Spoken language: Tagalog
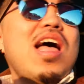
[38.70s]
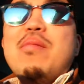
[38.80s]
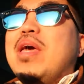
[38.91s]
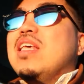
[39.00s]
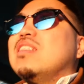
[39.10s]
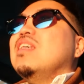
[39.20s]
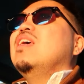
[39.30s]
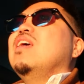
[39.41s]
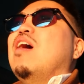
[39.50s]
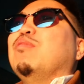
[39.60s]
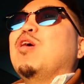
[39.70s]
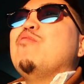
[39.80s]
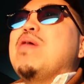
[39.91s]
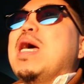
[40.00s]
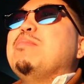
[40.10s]
Amazing!
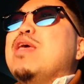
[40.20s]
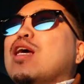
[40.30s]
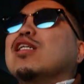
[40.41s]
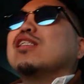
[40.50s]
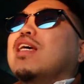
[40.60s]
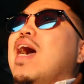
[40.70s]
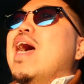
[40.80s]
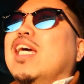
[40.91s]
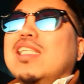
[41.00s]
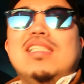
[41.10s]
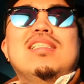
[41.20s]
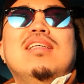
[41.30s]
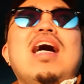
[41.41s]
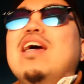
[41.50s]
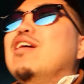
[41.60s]
After 5 years, guys,
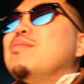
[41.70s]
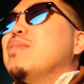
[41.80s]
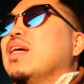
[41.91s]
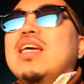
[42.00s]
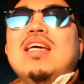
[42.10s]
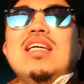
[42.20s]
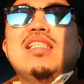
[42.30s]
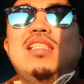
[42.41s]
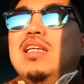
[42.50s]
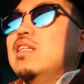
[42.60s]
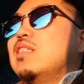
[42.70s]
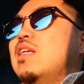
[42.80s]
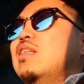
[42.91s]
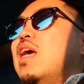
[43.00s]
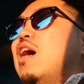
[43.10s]
tayo magiging
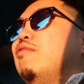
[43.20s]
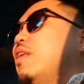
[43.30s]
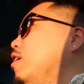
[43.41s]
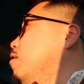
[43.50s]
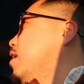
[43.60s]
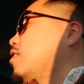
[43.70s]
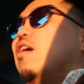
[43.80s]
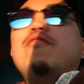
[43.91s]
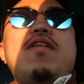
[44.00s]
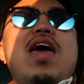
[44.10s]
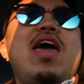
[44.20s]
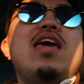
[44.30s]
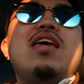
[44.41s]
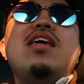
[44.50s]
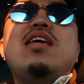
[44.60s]
citizen na of the US of A.